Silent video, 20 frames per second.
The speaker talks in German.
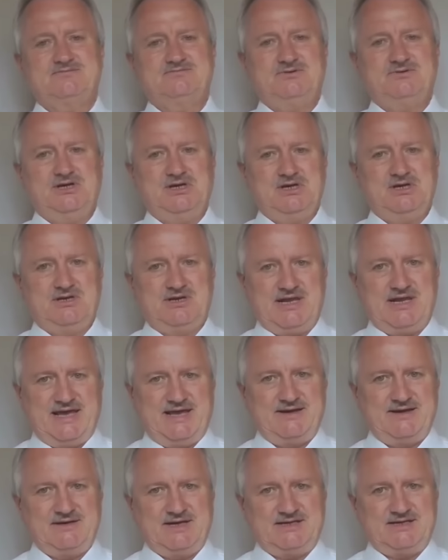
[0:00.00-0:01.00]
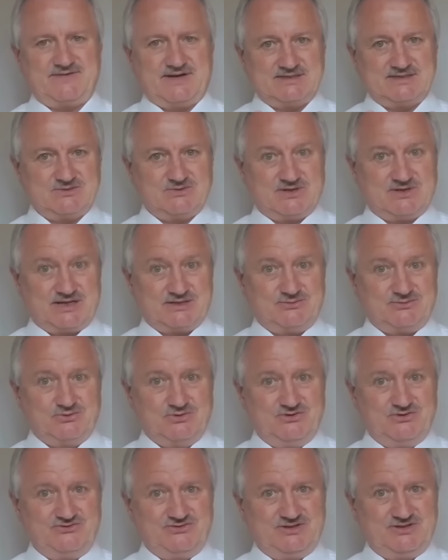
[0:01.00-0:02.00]
die Nähe etwa zur
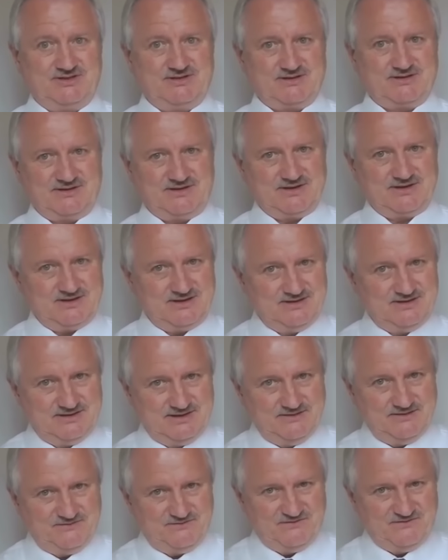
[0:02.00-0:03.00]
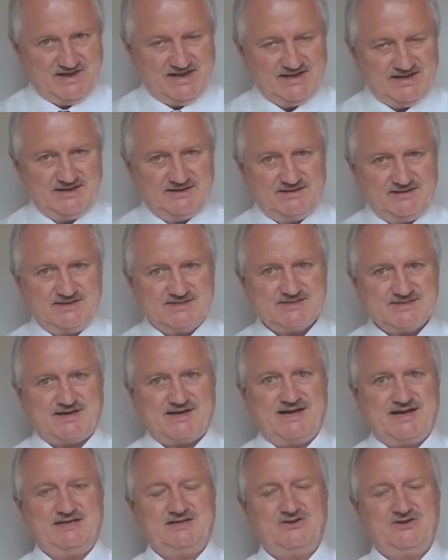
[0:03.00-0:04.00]
katholischen Kirche, in die viele dieser
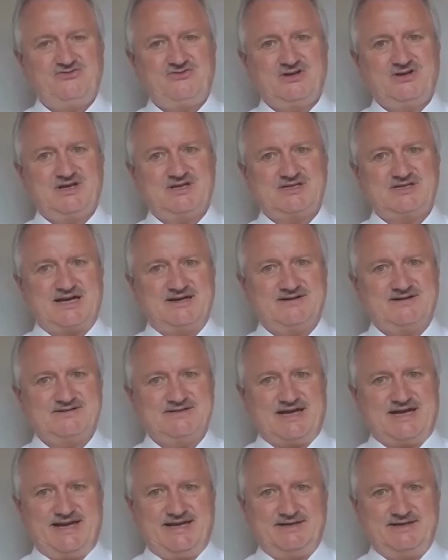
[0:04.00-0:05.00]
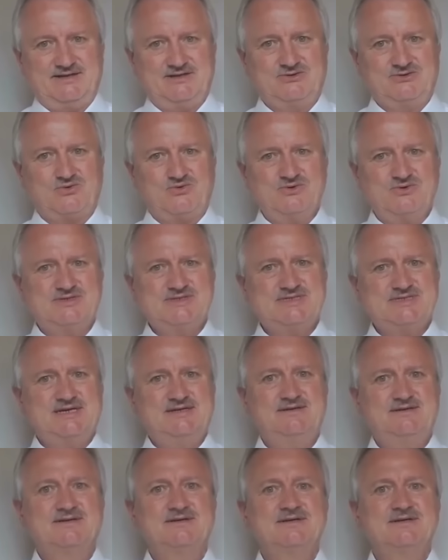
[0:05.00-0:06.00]
heidnischen Gedanken eingedrungen sind.